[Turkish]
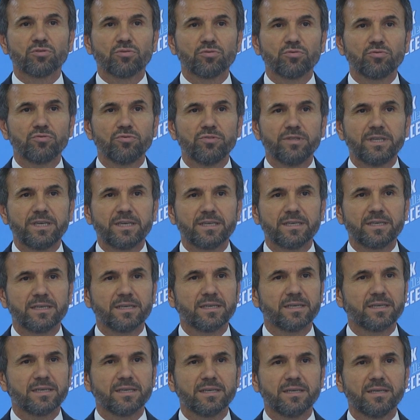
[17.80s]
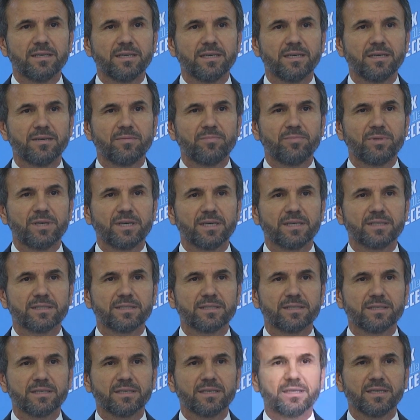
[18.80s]
Son günler e,
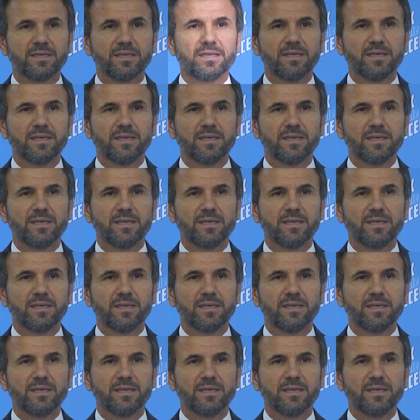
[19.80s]
biraz